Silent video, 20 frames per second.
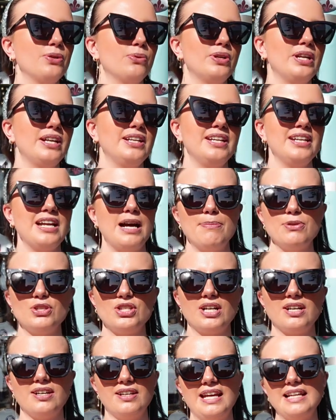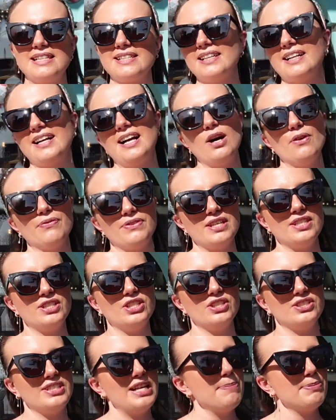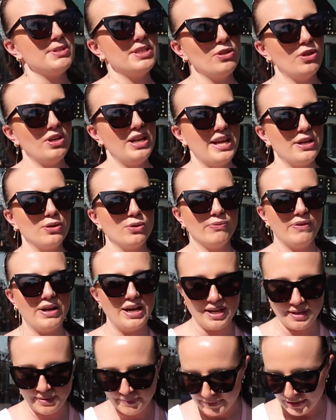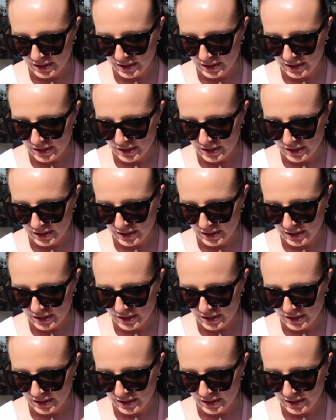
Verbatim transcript: oder den habe ich ja jetzt gekauft, als ich selbst in Orlando war.